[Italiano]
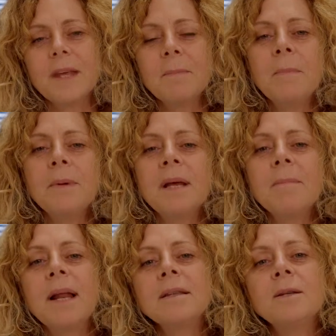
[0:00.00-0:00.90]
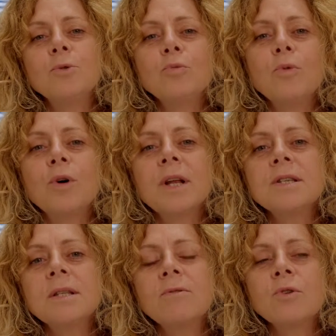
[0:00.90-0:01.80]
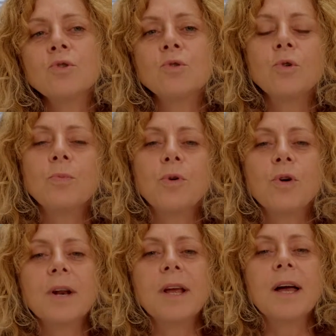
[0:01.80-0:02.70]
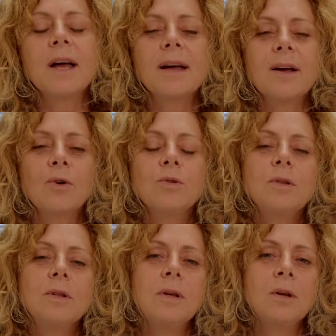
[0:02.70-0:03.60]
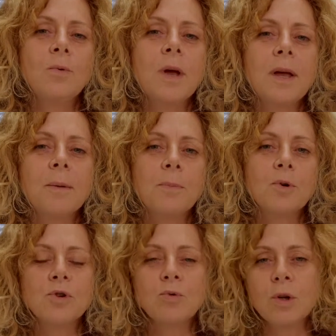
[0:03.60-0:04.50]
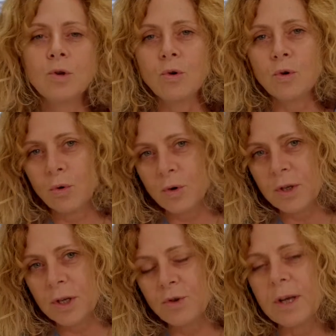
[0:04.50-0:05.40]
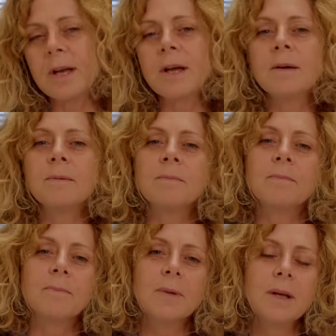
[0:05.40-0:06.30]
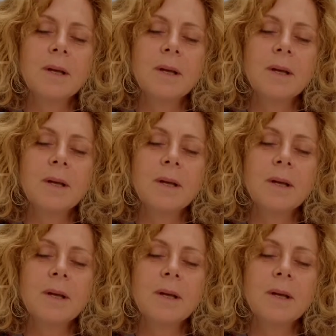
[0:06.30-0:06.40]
I bambini ammalati di tumore si devono sottoporre a continue procedure dolorose, cioè um,